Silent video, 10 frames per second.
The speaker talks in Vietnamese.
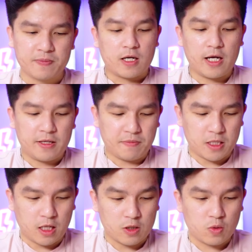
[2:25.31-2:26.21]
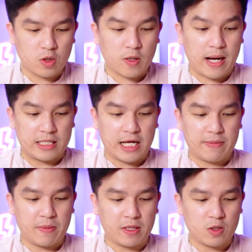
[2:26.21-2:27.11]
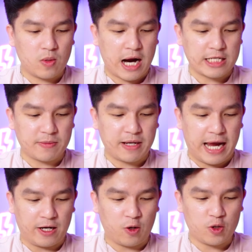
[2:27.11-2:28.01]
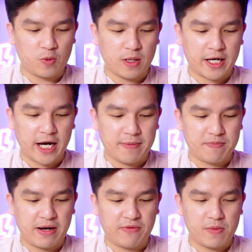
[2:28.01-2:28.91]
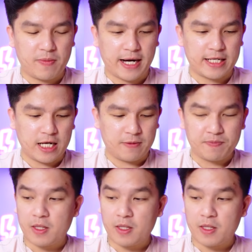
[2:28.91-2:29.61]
đây mình thử rút cho các bạn xem là mình rút 200 ngàn nội dung là cash by VPBank nhé